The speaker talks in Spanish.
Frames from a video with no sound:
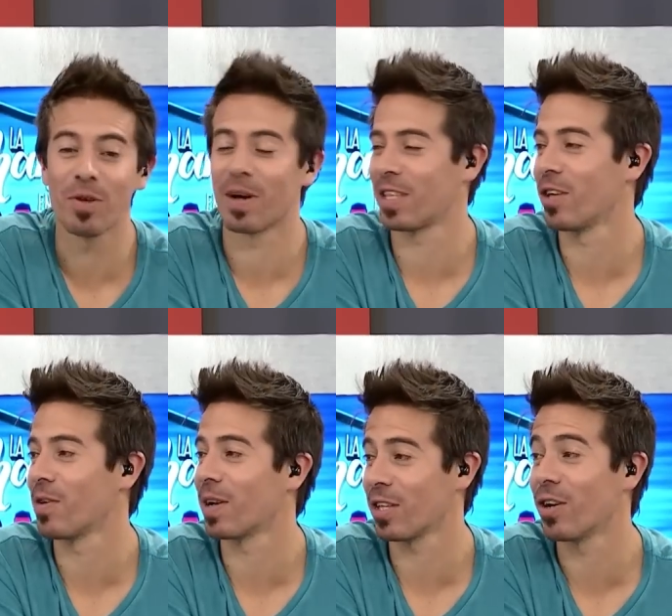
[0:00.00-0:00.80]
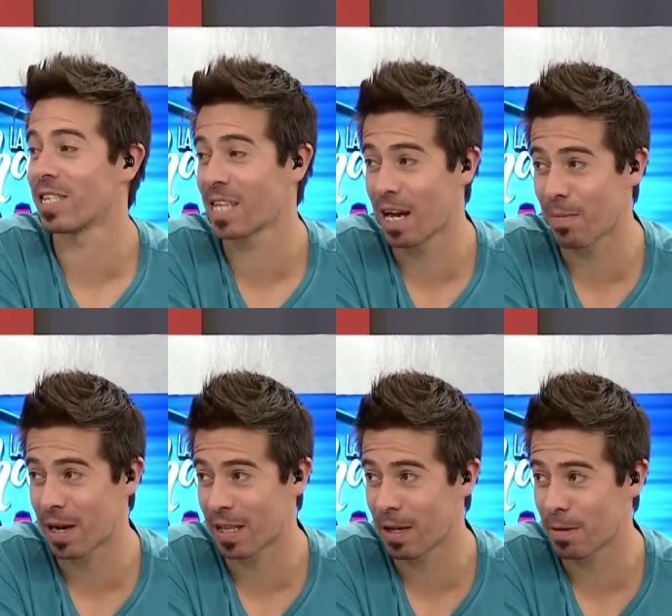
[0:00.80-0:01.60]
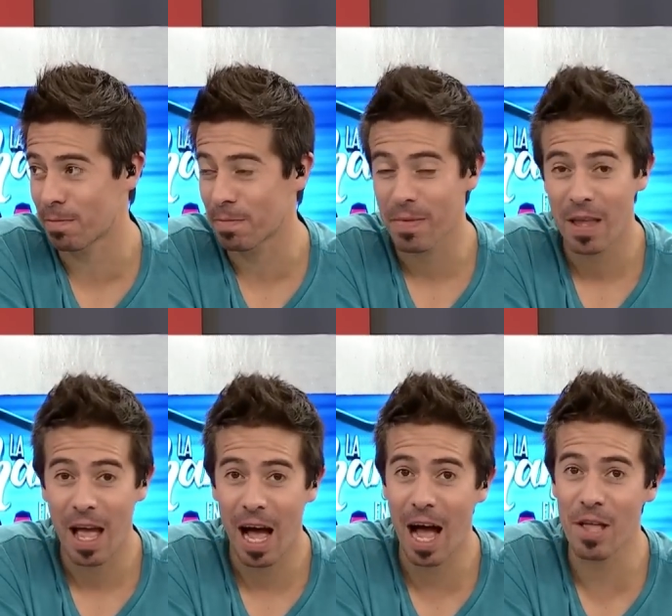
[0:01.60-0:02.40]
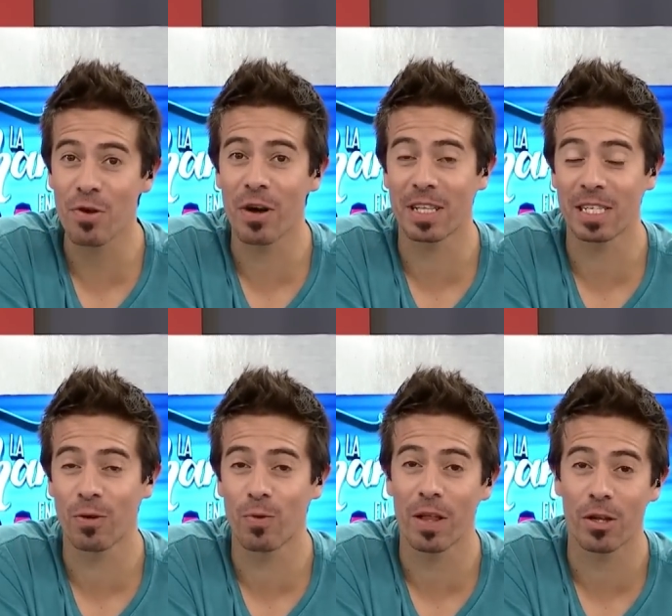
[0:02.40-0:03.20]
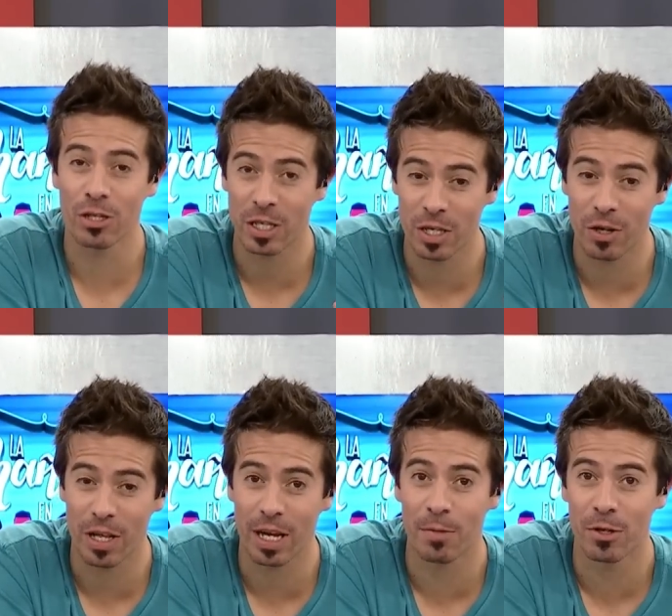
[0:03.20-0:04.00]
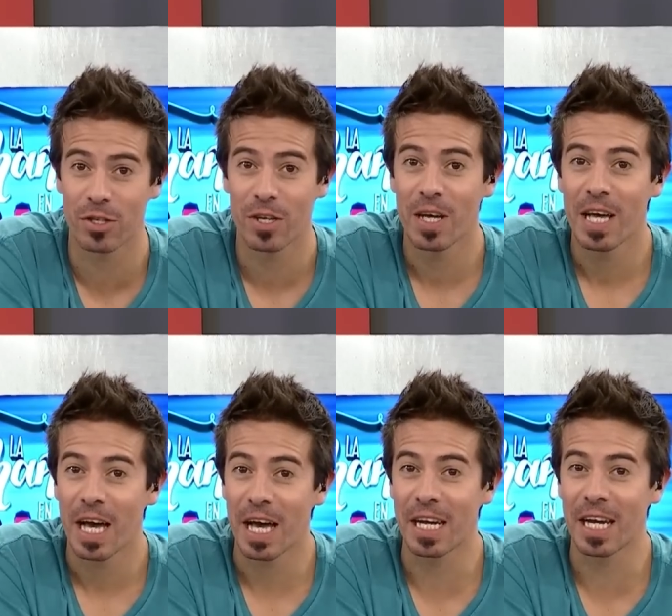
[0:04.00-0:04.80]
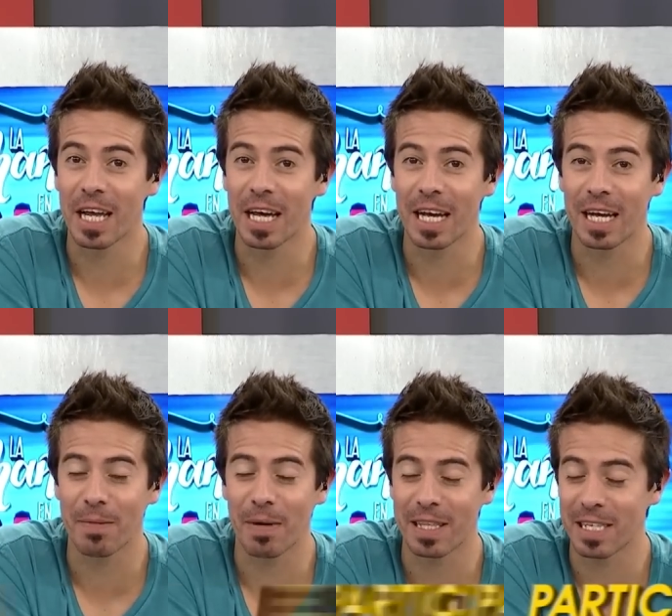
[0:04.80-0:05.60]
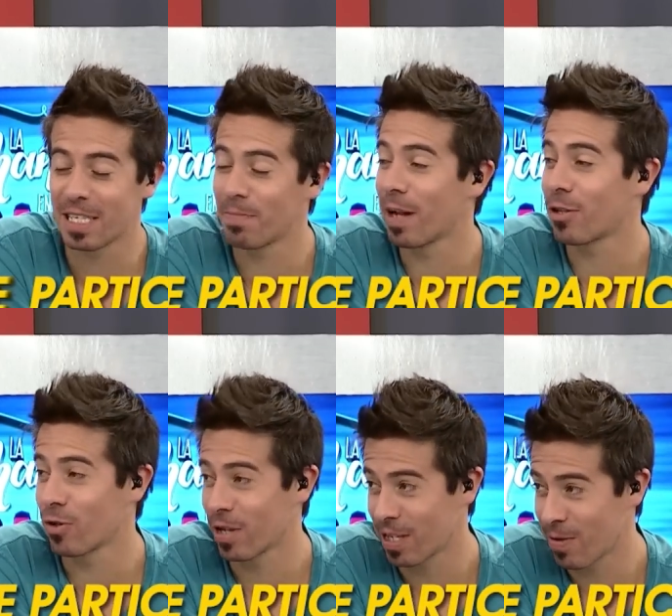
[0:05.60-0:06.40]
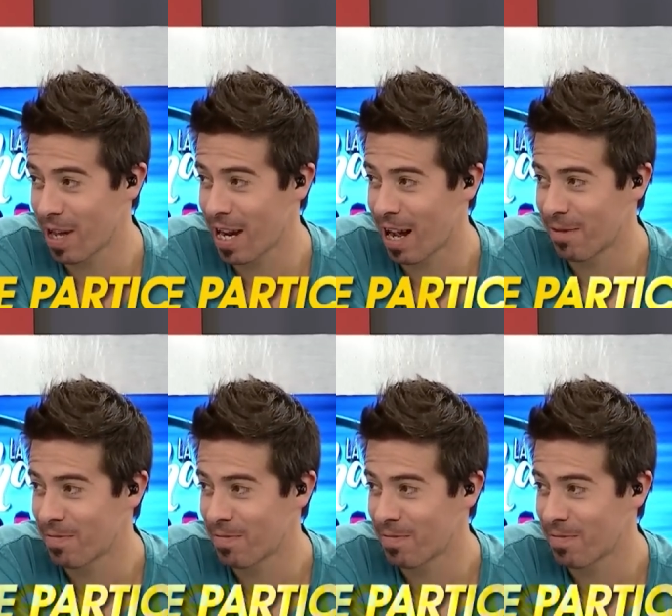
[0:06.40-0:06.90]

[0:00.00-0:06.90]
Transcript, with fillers: Muy divertido, divertido de hacer aparte. ¿eh? Sí, claro. Hay uno que está circulando, no sé si lo tenemos, en eh, que participa el Toto da Silveira.